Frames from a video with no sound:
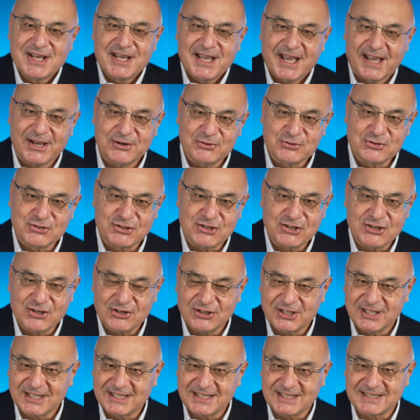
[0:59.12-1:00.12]
è un
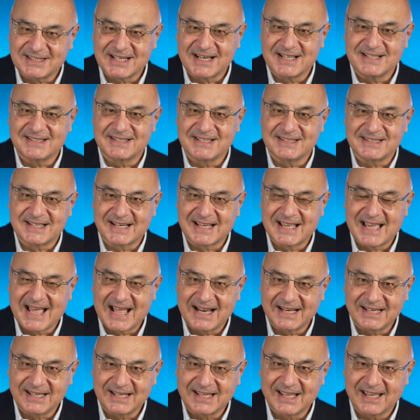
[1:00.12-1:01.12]
signore di 33
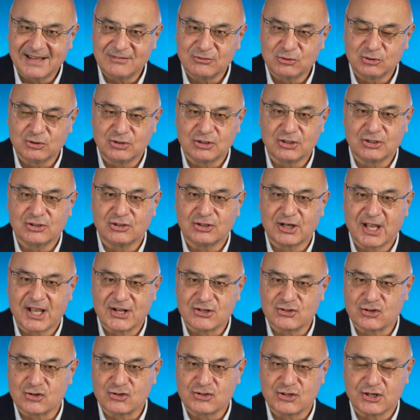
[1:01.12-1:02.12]
anni che ha avuto il
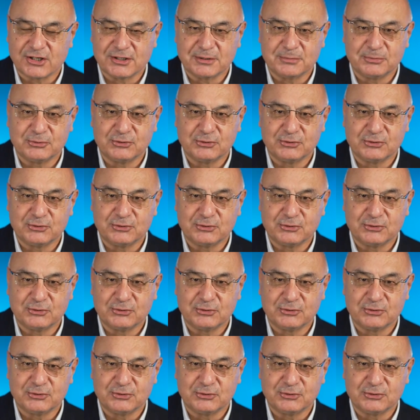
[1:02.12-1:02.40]
coraggio a un certo